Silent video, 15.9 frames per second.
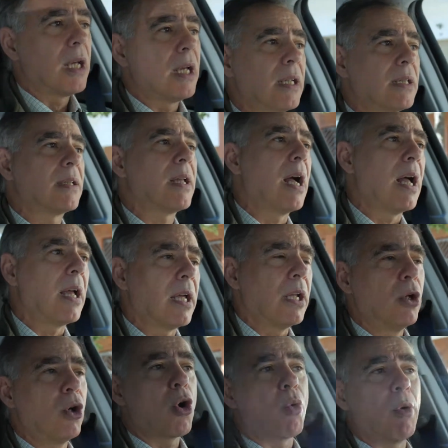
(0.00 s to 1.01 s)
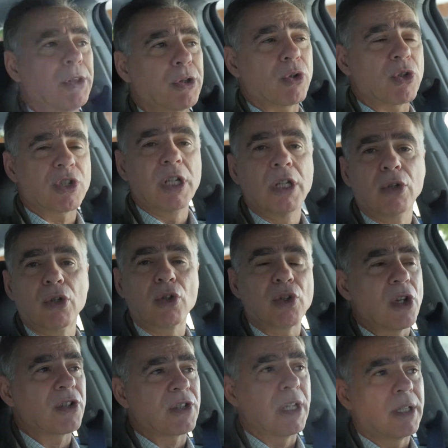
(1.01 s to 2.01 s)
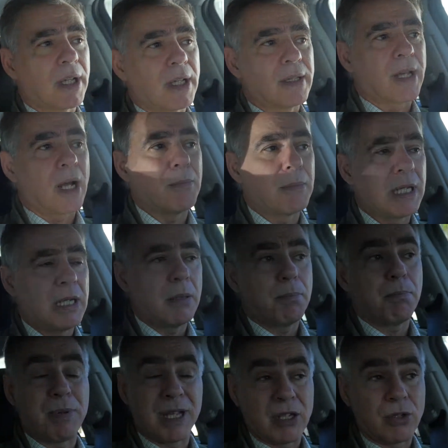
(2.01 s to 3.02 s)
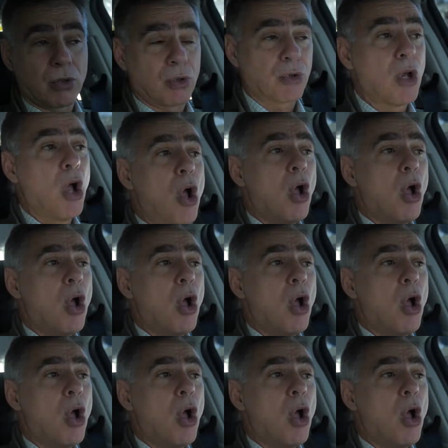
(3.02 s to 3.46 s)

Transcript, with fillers: está en los 470 mil pesos.